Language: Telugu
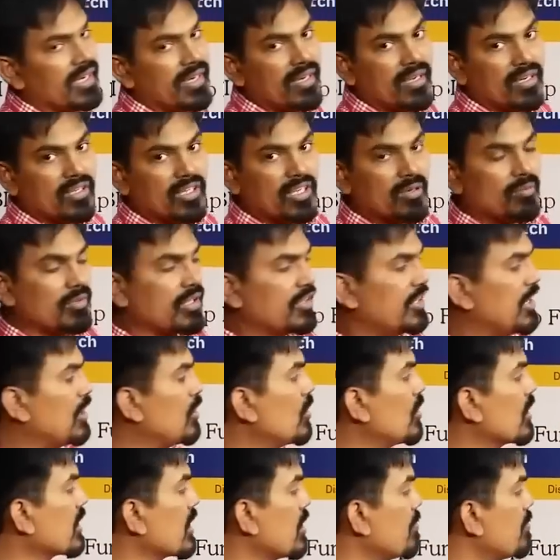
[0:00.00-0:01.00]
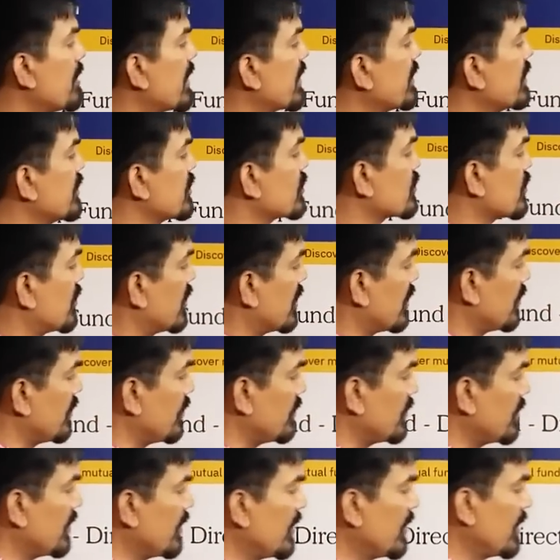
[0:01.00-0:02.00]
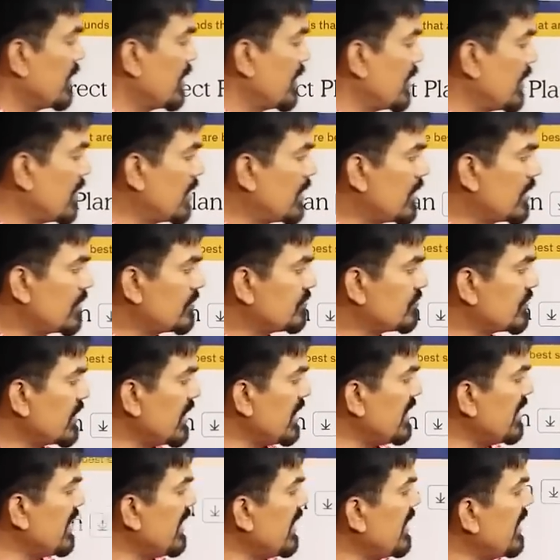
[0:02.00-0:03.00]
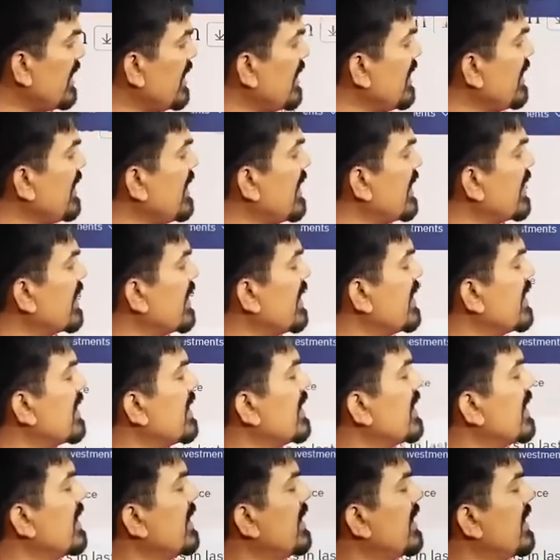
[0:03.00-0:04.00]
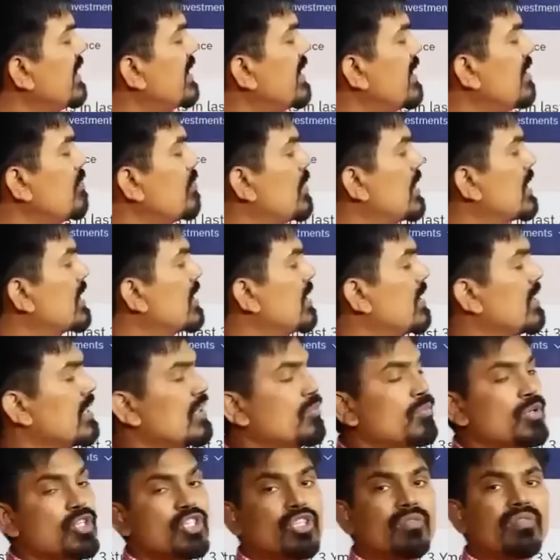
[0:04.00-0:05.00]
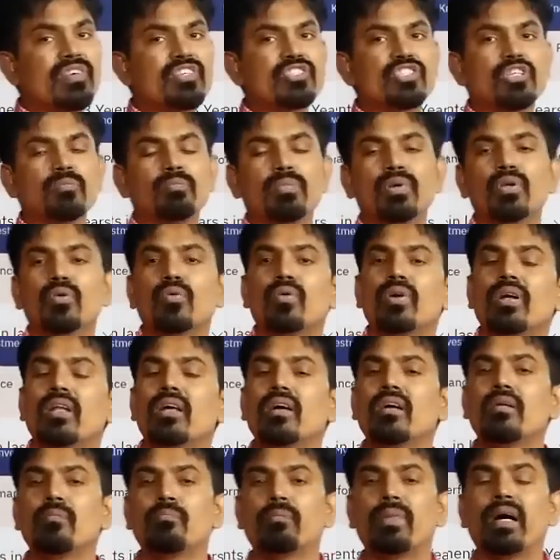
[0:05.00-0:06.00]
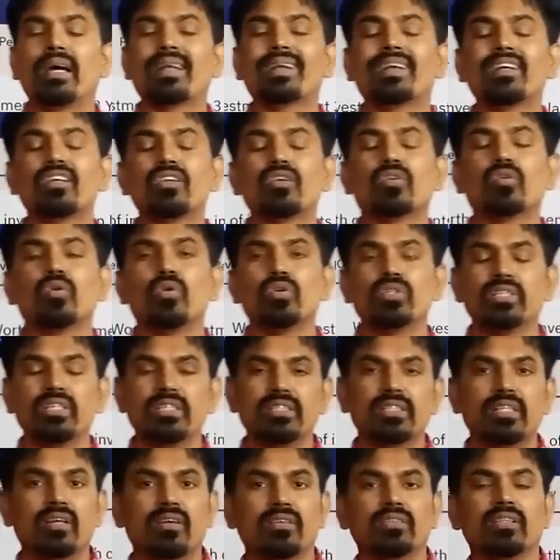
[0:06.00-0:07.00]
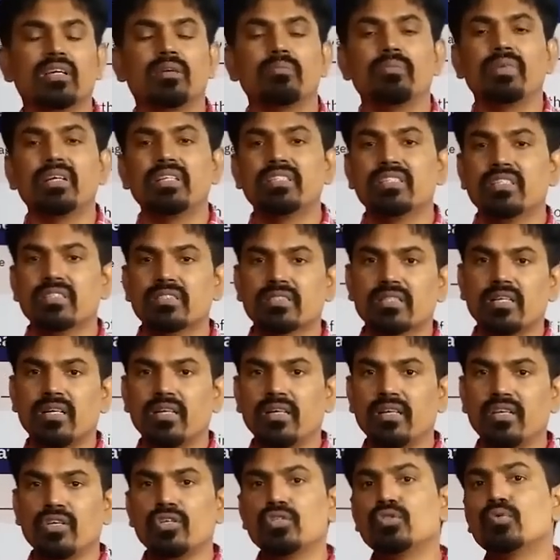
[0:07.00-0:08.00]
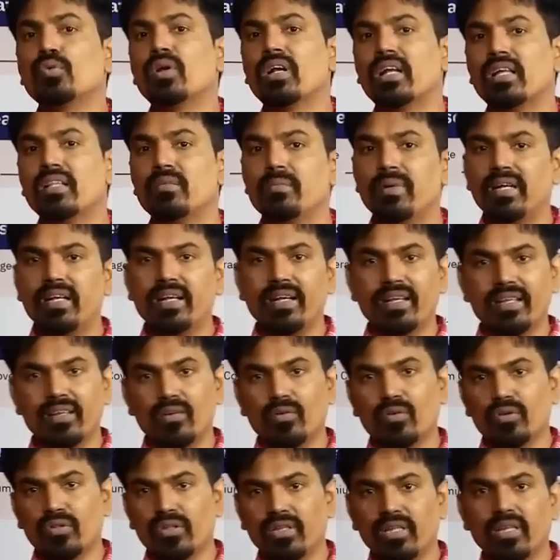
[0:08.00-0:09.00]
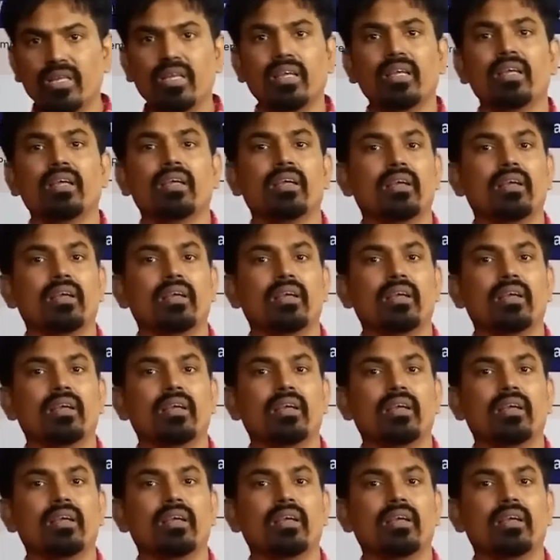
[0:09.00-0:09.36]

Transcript: ఆన్లైన్ డాట్ కామ్లో దీంట్లో కంపేర్ చేస్తున్నాను ఇది ఈ డేటా ఏంటంటే నిన్న అనమాట మ్యూచువల్ ఫండ్స్ ఎప్పుడు కూడా మార్కెట్ క్లోజ్ అయిన తర్వాత అప్డేట్ చేస్తారండి యూజువల్గా అది మిడ్ నైట్ అయి ఉంటుంది